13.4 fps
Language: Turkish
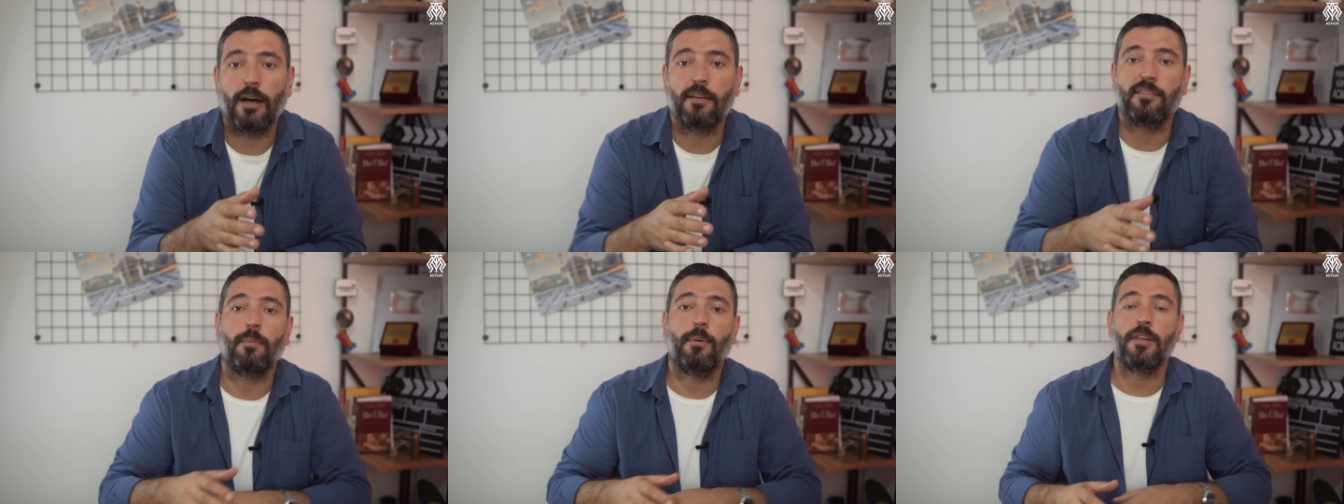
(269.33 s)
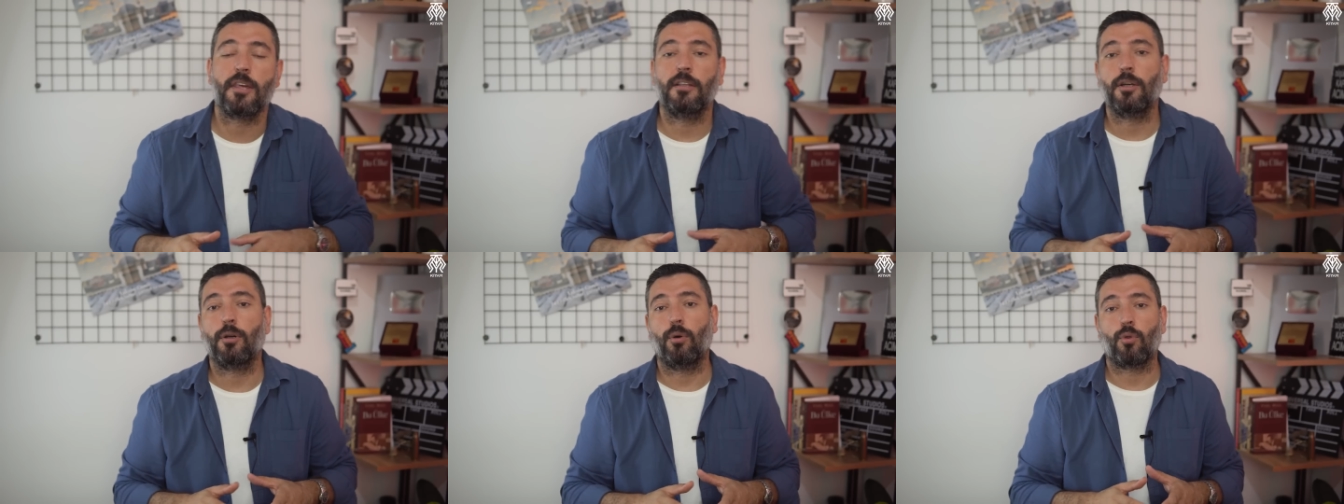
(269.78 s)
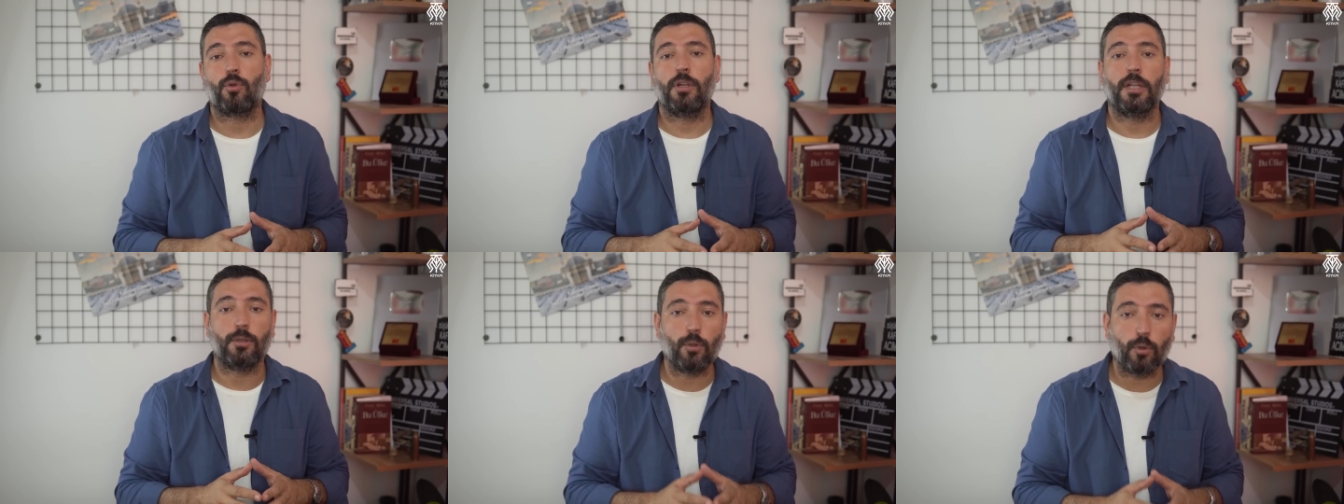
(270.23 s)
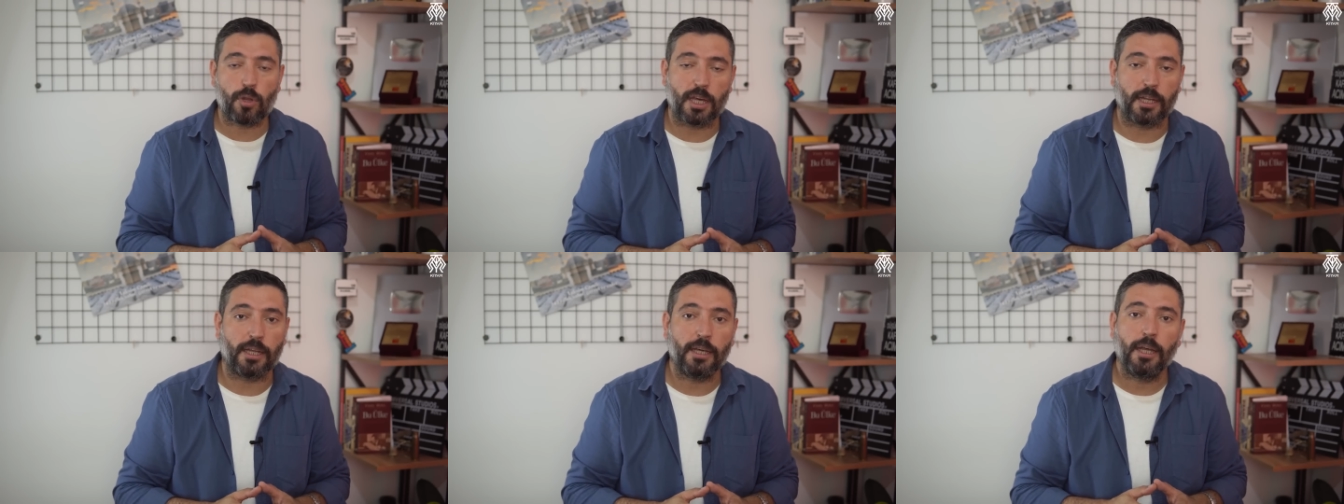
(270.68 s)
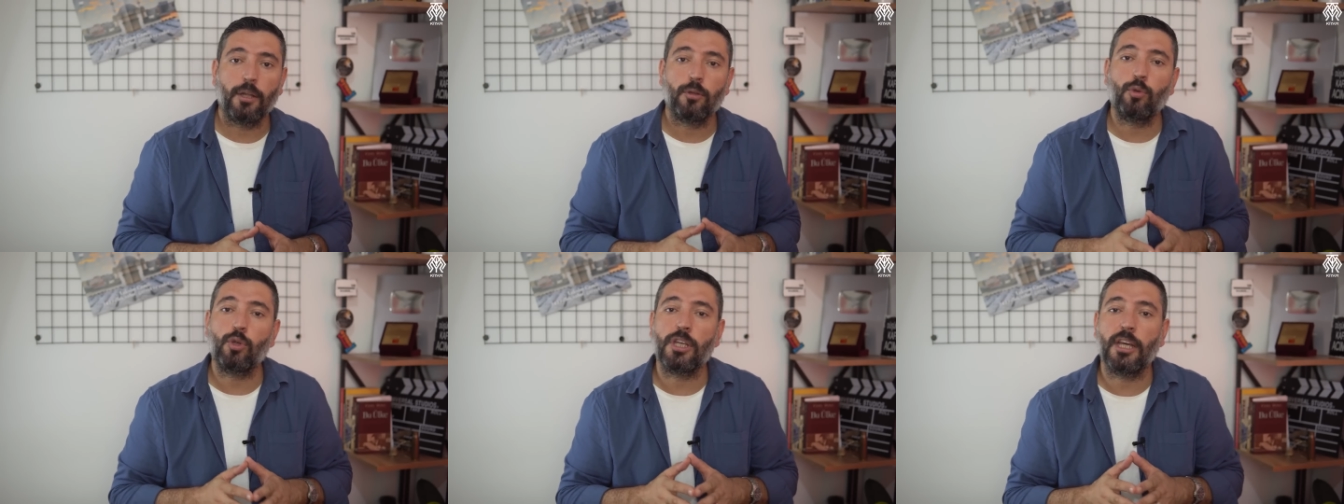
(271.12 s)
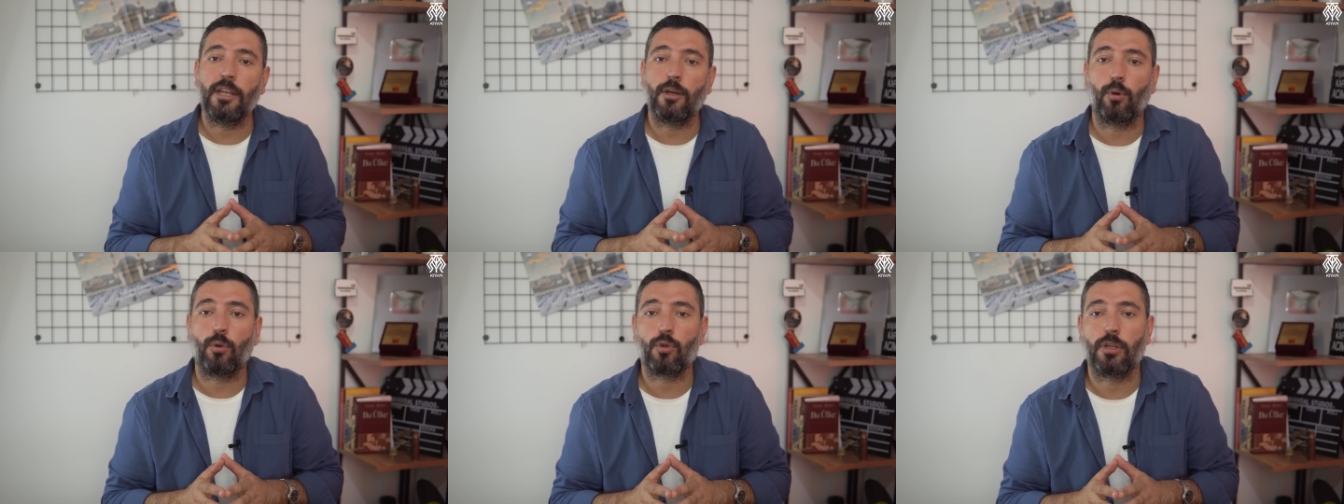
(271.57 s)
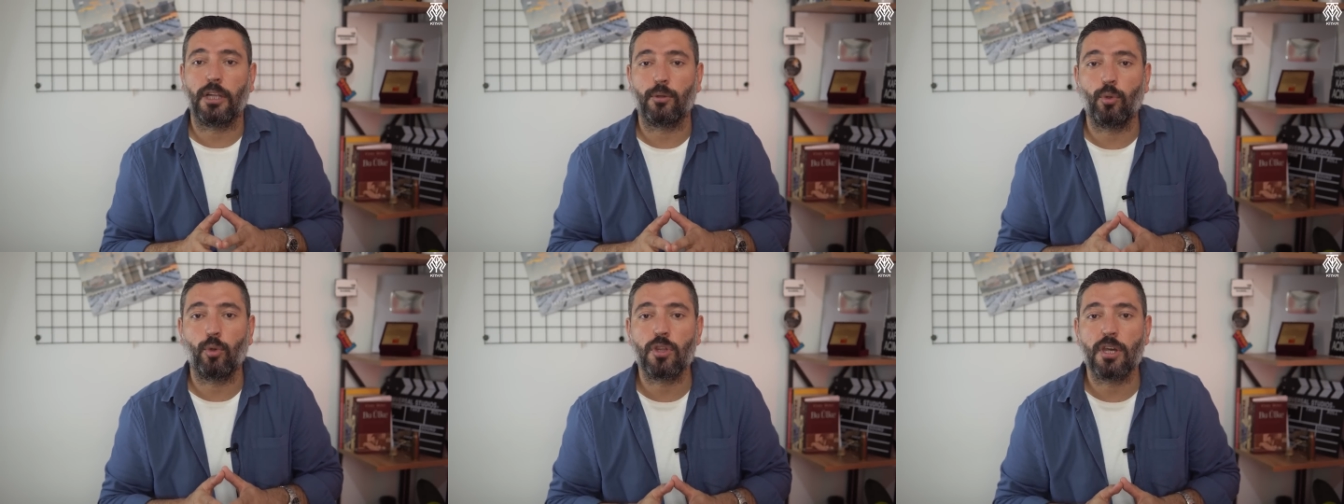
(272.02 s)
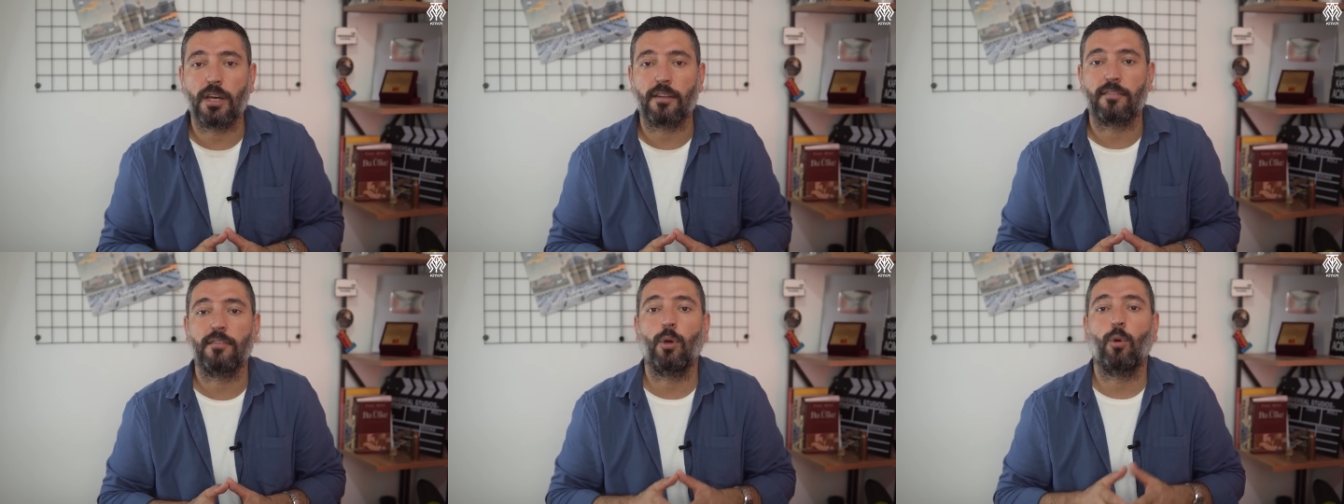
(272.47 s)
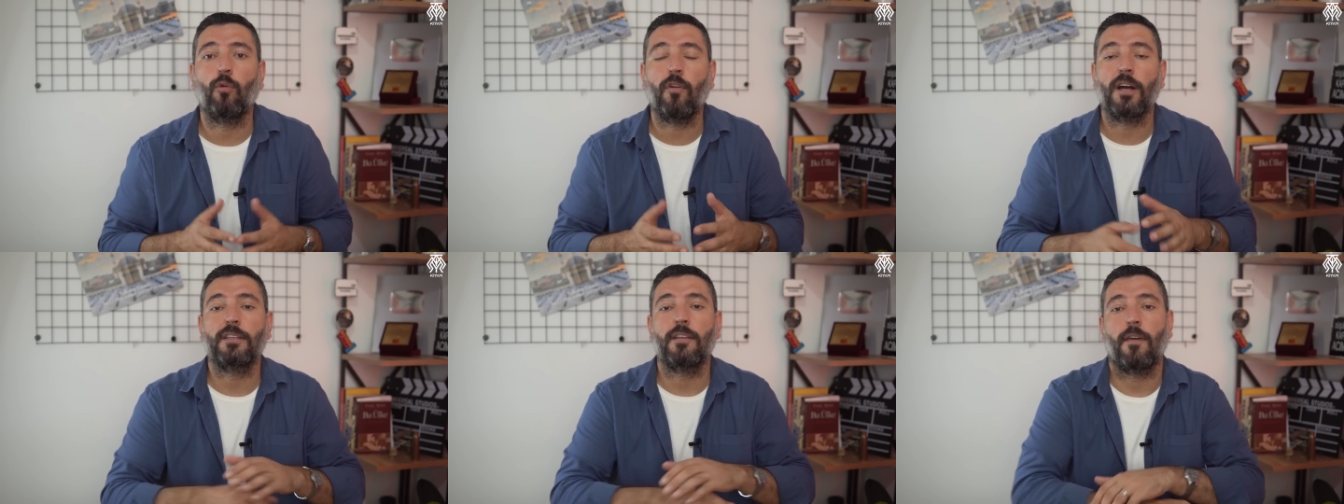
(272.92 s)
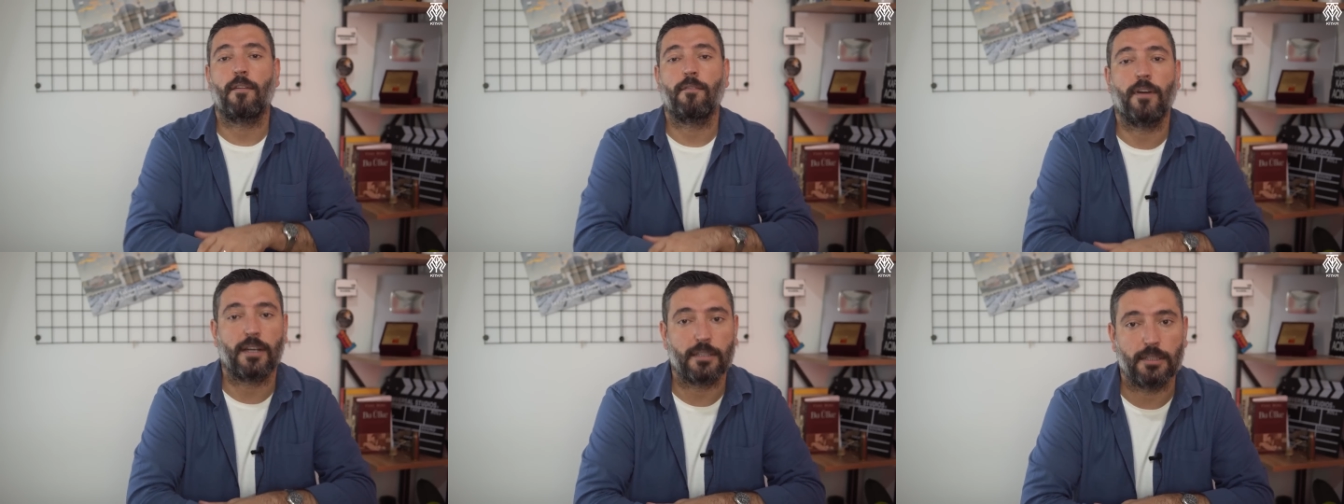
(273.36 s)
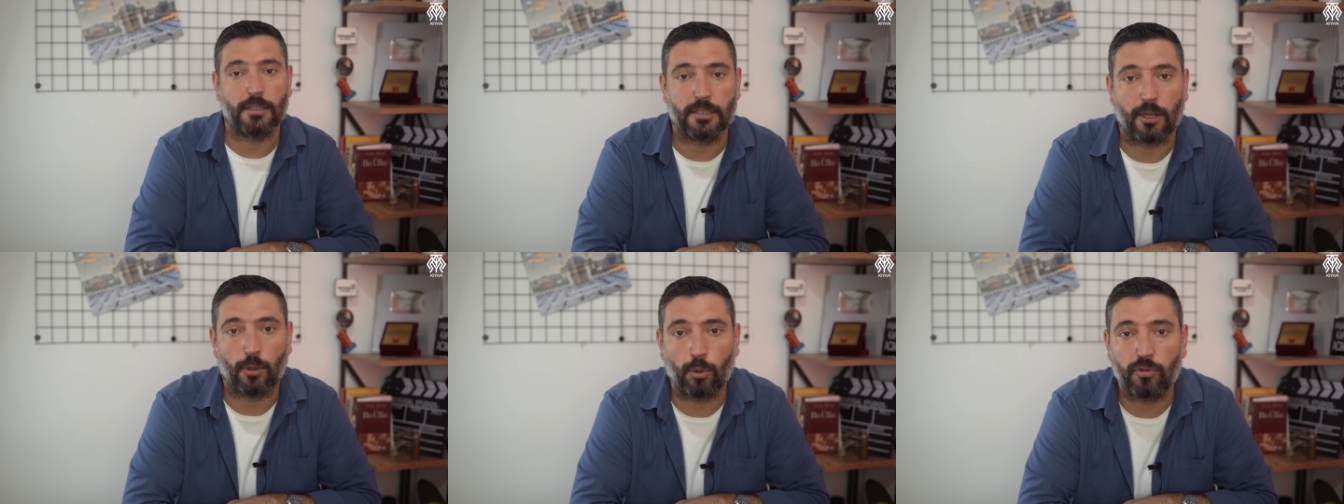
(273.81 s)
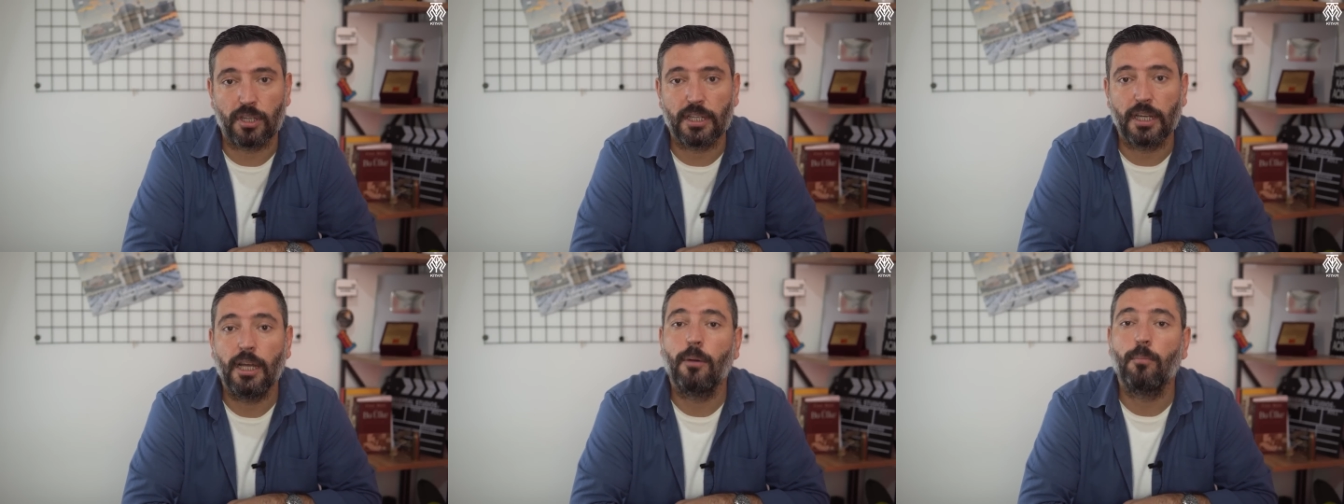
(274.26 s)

Azerbaycan'da konuşulan Türkçe ile Türkiye'de konuşulan Türkçe arasında ufak tefek farklılıklar olsa da